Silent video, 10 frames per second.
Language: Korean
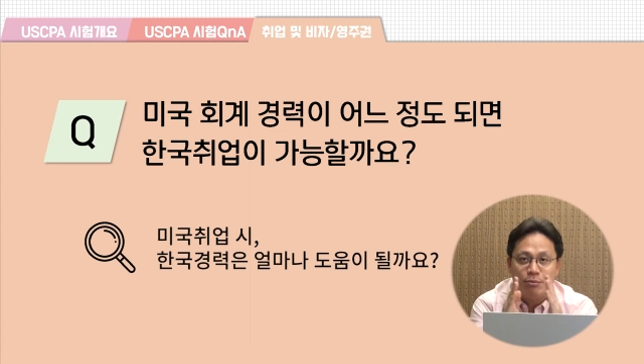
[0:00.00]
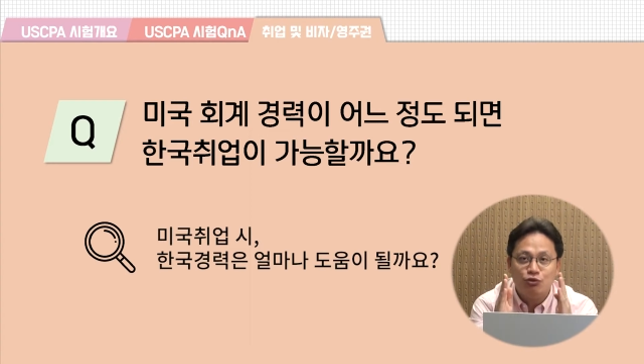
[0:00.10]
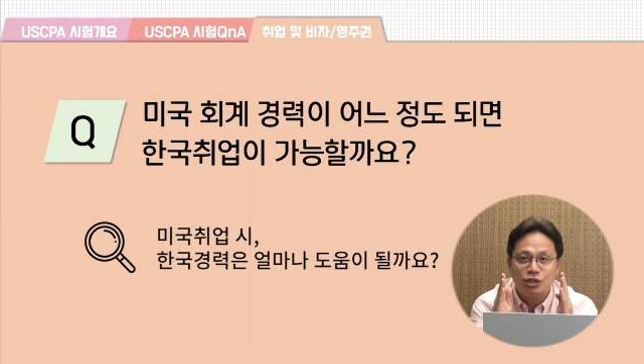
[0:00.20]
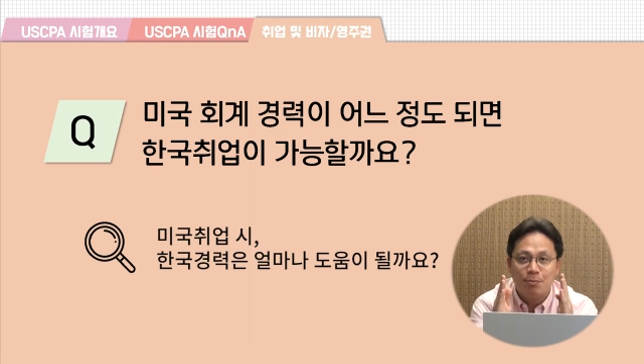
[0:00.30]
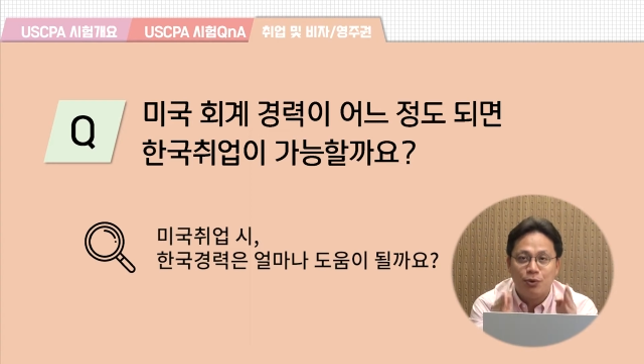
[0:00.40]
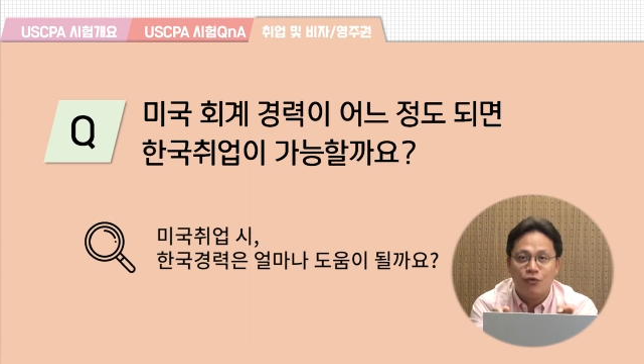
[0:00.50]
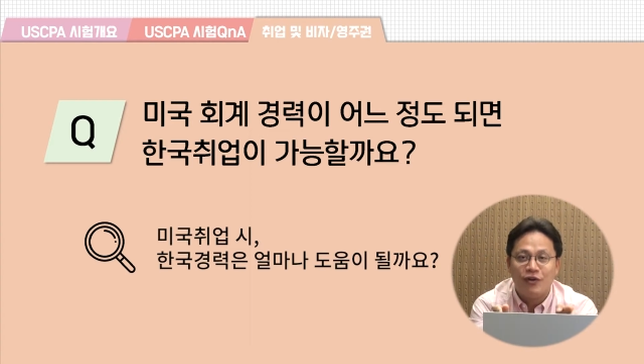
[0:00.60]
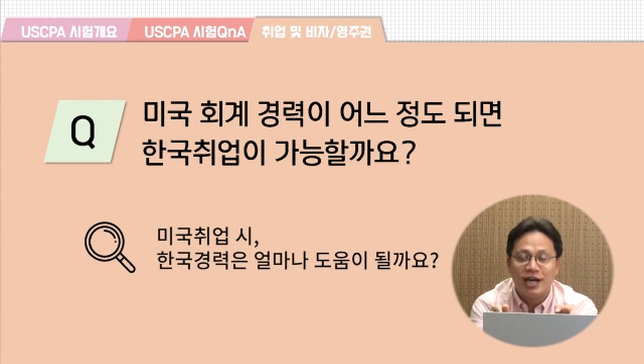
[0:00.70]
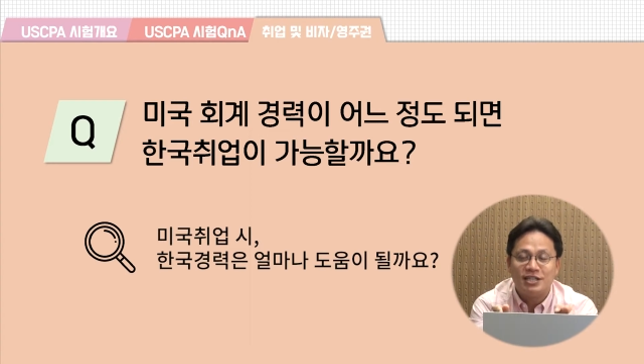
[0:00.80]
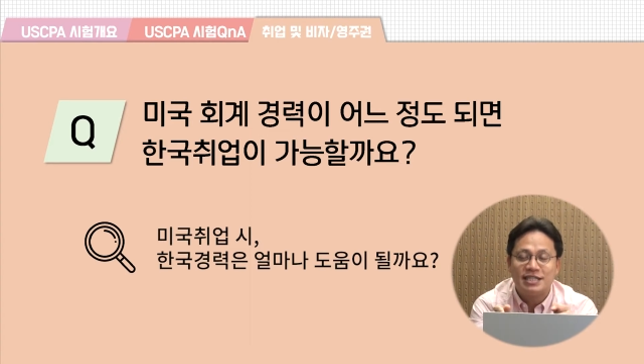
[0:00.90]
재무제표,
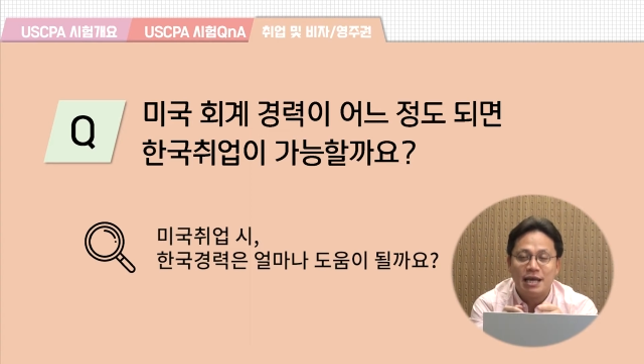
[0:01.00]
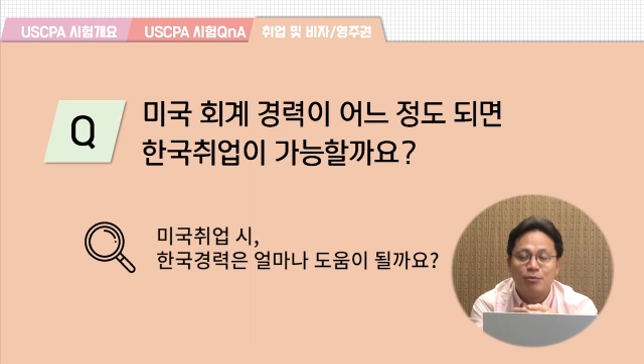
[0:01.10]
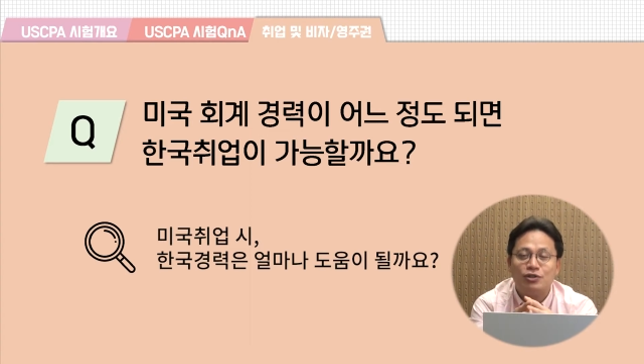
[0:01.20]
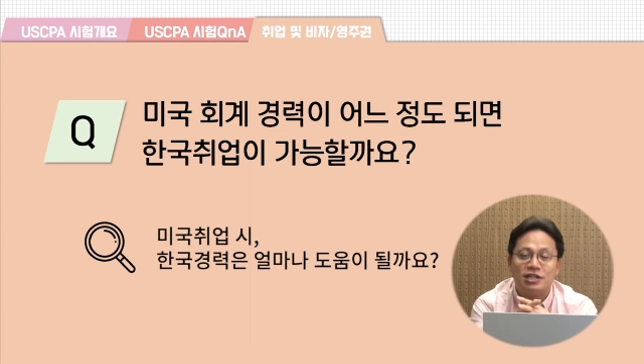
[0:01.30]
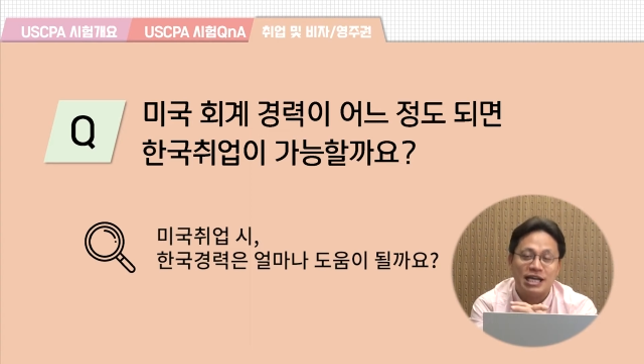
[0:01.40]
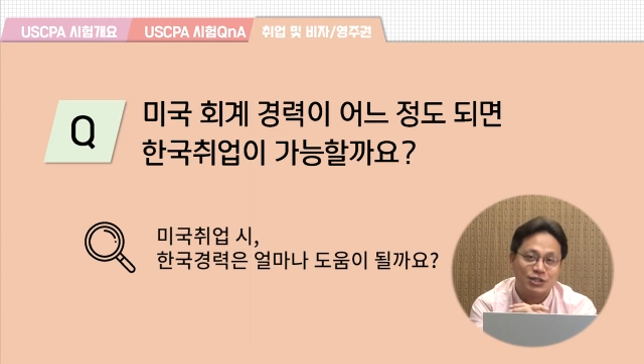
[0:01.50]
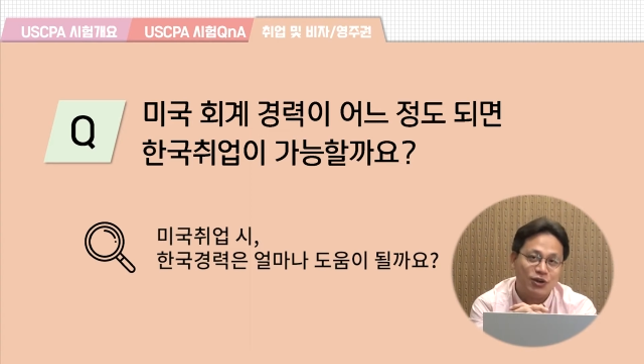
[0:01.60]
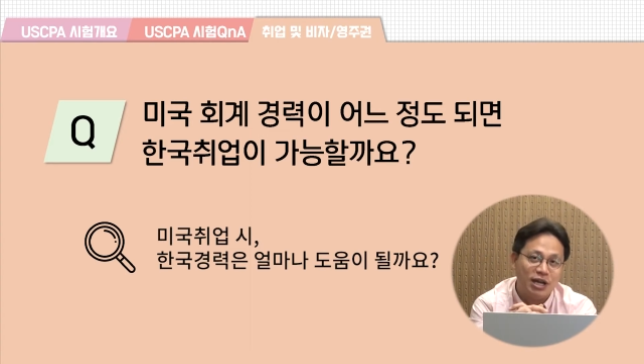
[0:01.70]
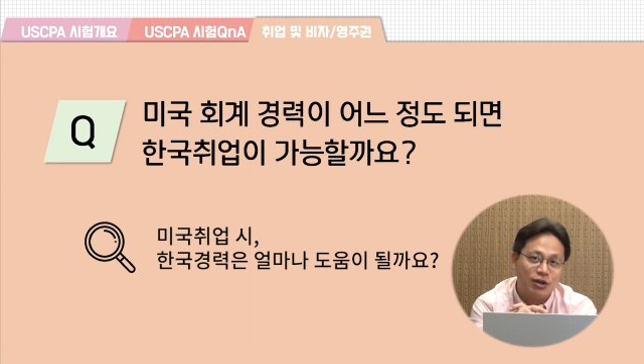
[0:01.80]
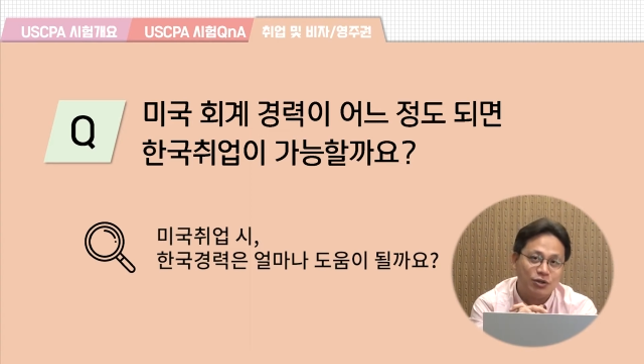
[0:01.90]
financial statement를
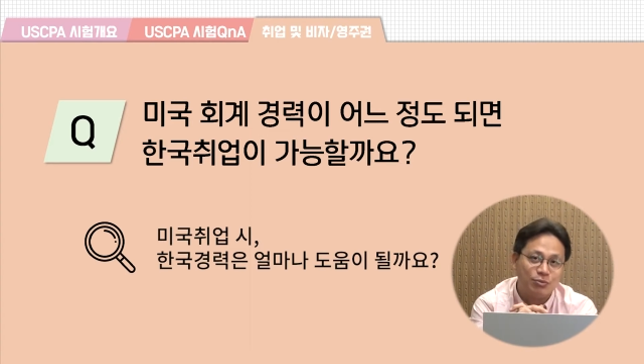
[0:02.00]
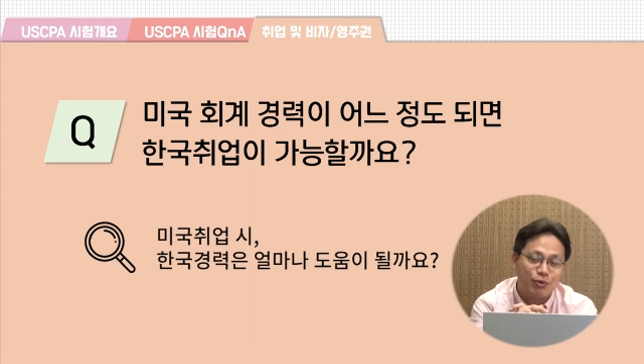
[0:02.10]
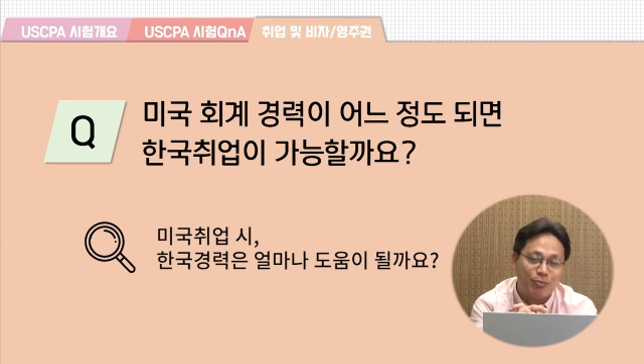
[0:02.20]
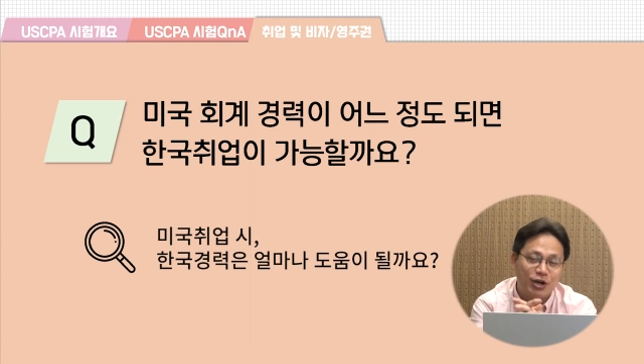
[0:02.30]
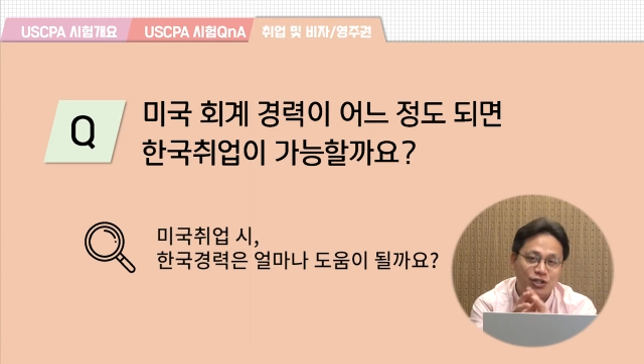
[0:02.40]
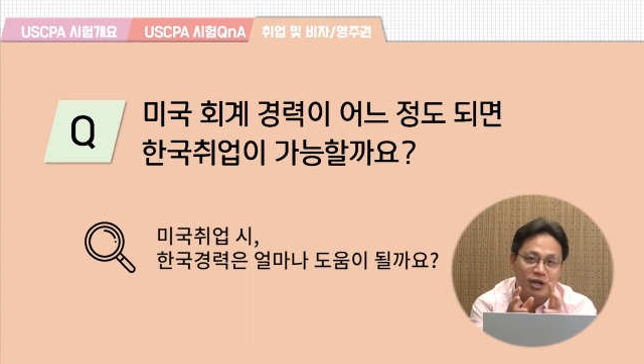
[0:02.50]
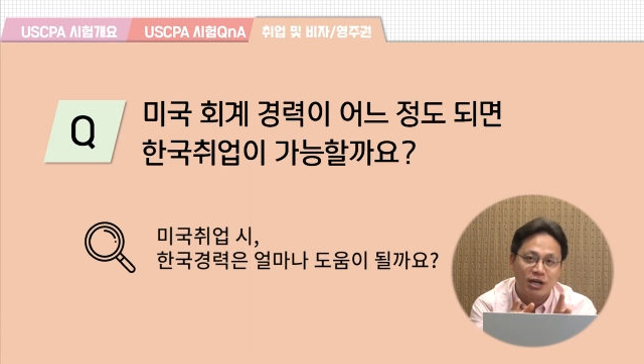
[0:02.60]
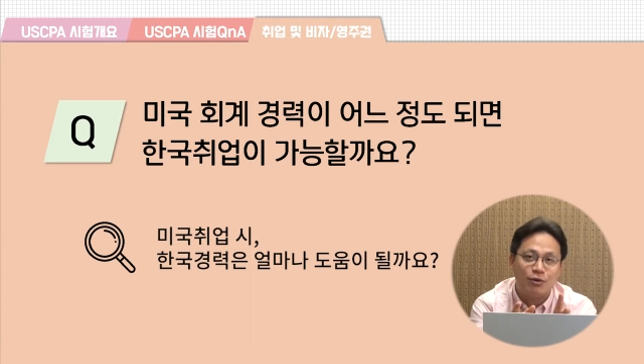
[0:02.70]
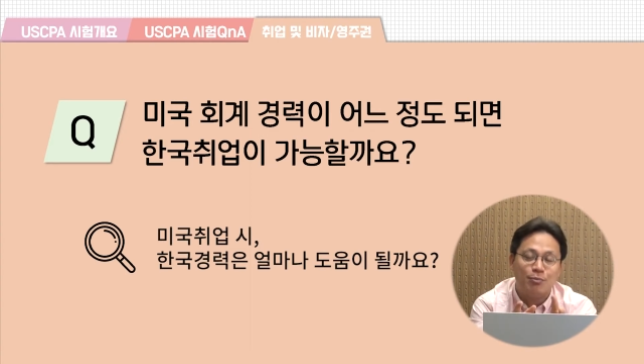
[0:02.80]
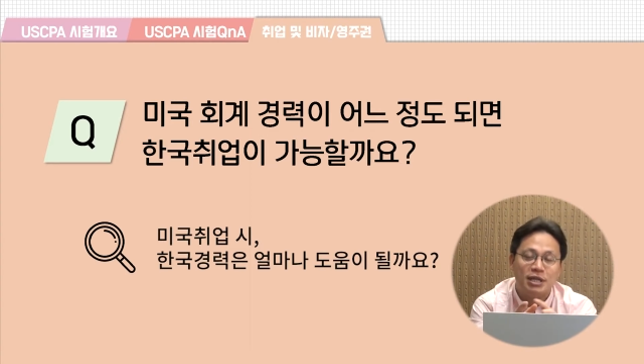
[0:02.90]
작성하는 거죠. preparation
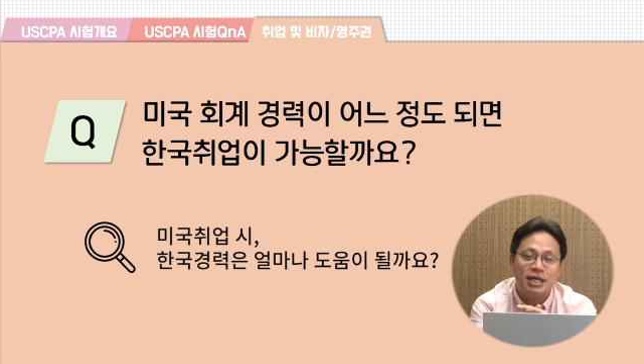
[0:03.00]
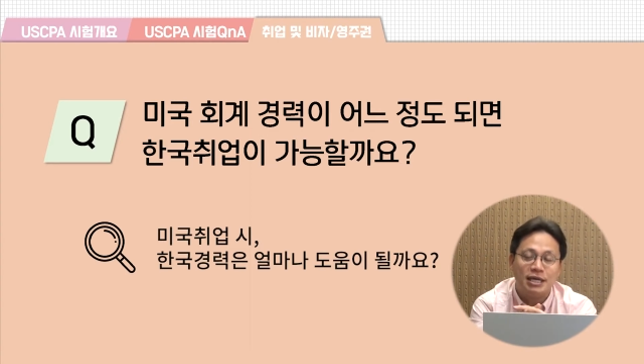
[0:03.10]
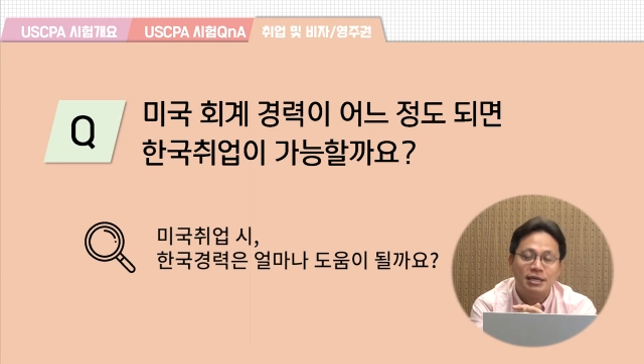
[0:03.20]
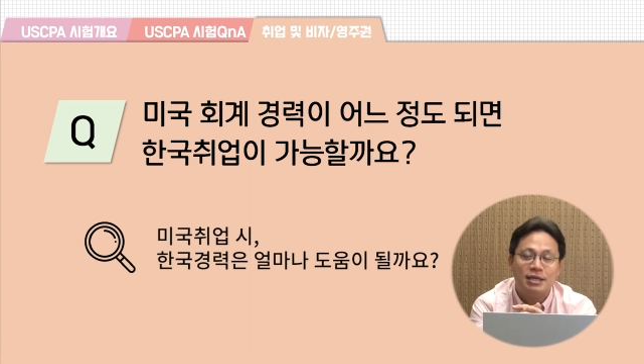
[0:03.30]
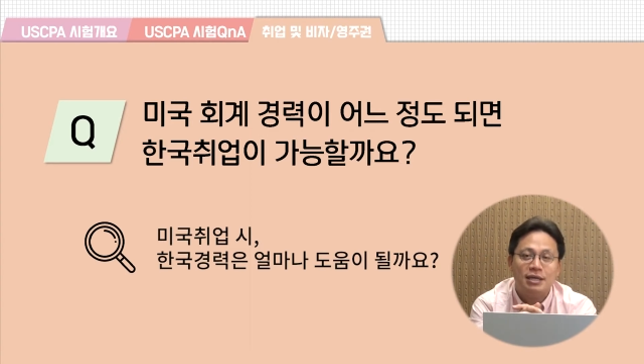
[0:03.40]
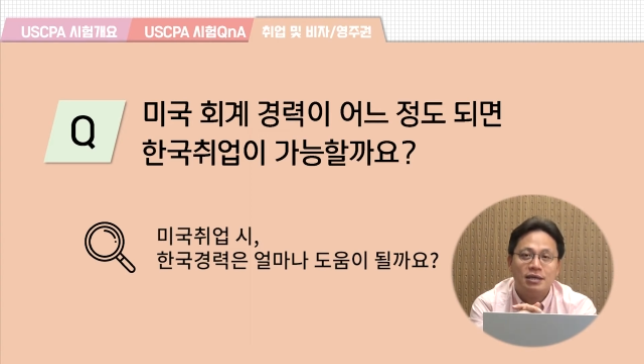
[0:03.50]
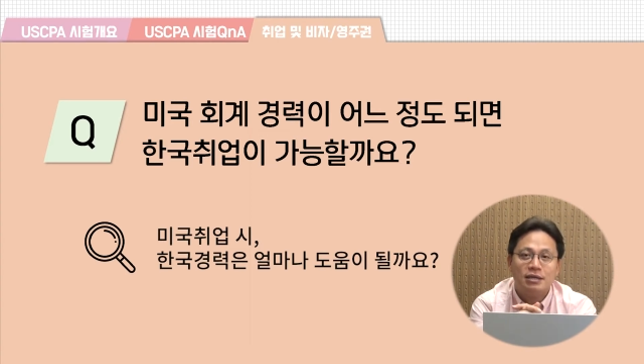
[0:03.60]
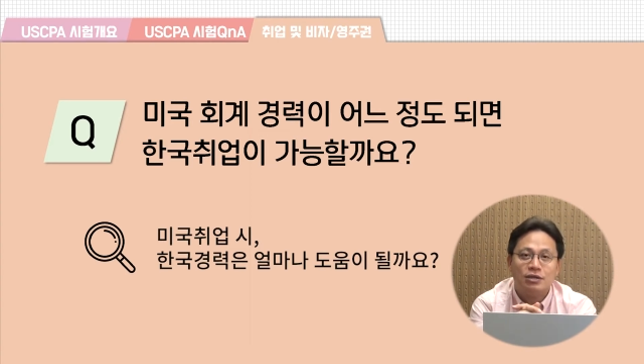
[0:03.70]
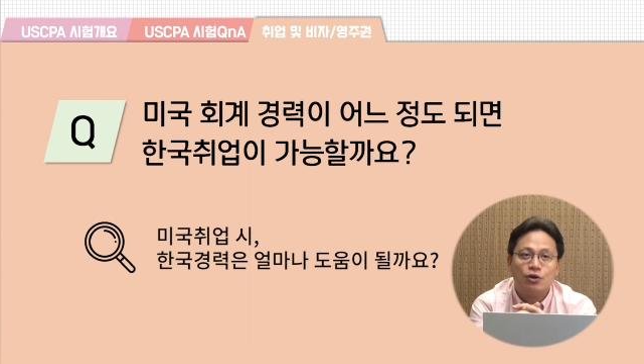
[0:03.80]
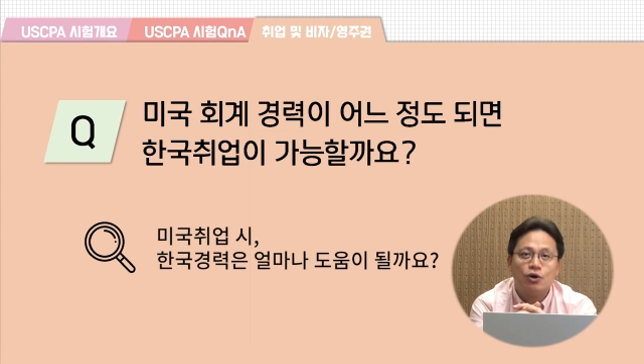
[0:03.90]
하는 겁니다.
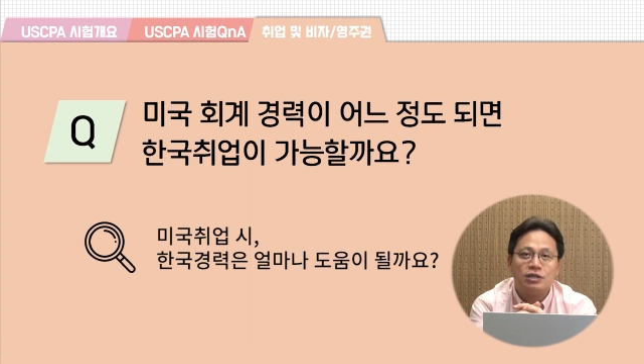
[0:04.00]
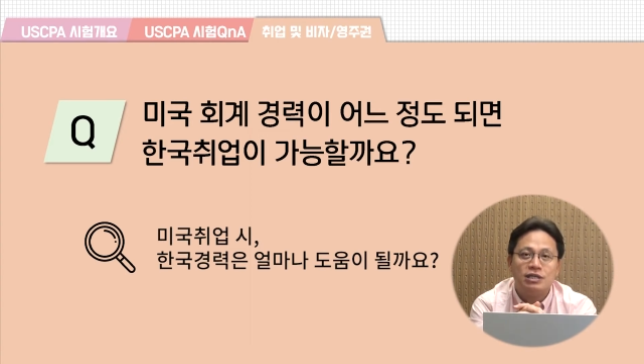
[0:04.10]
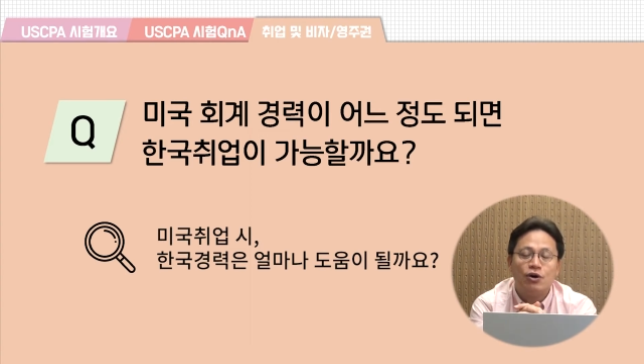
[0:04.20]
그,